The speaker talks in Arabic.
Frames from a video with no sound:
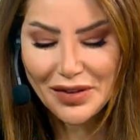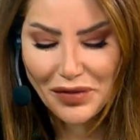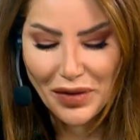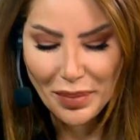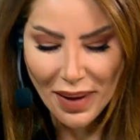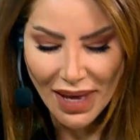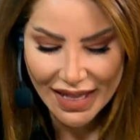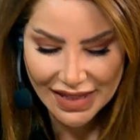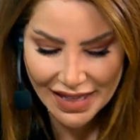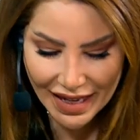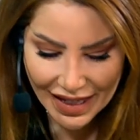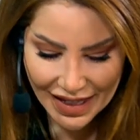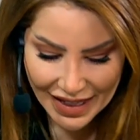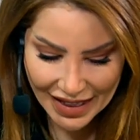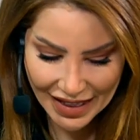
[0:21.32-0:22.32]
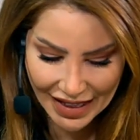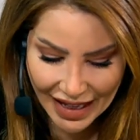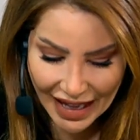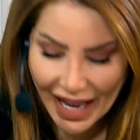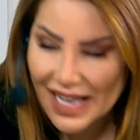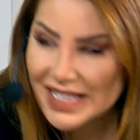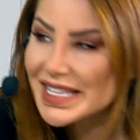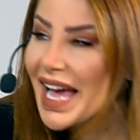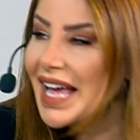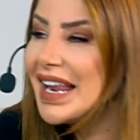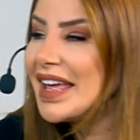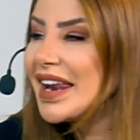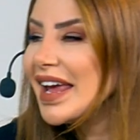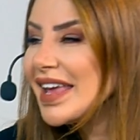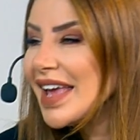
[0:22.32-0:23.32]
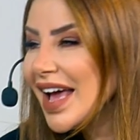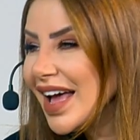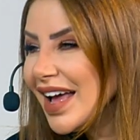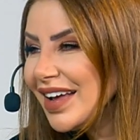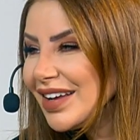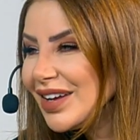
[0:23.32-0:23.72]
في بيتك غزاله ريقه